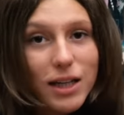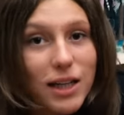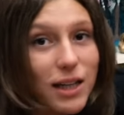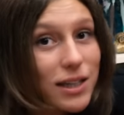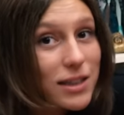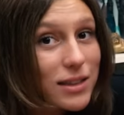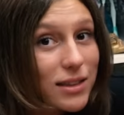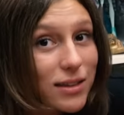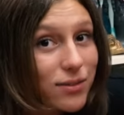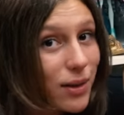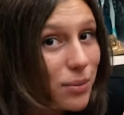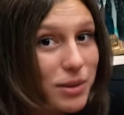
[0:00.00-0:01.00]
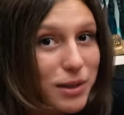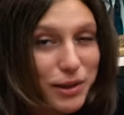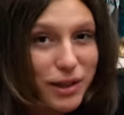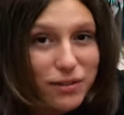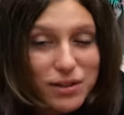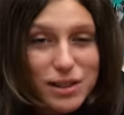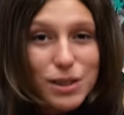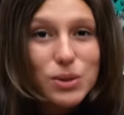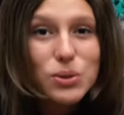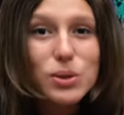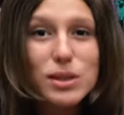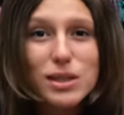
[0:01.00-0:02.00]
Если вам это нравится,
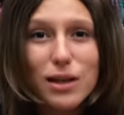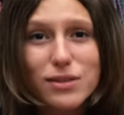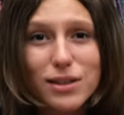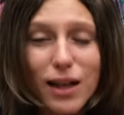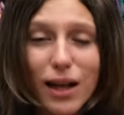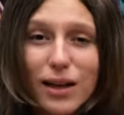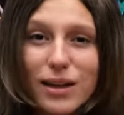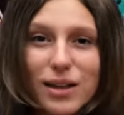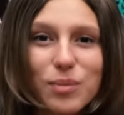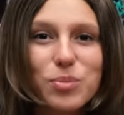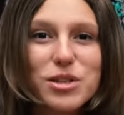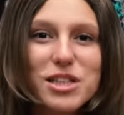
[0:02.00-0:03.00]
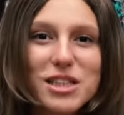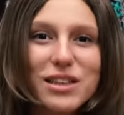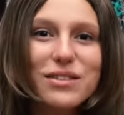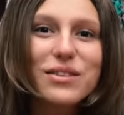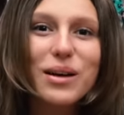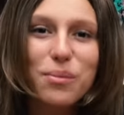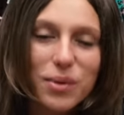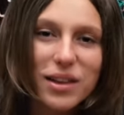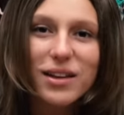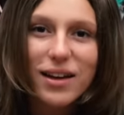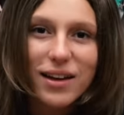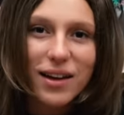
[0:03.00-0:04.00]
то ставьте лайк и пишите в
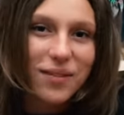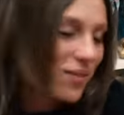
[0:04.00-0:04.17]
комментарии.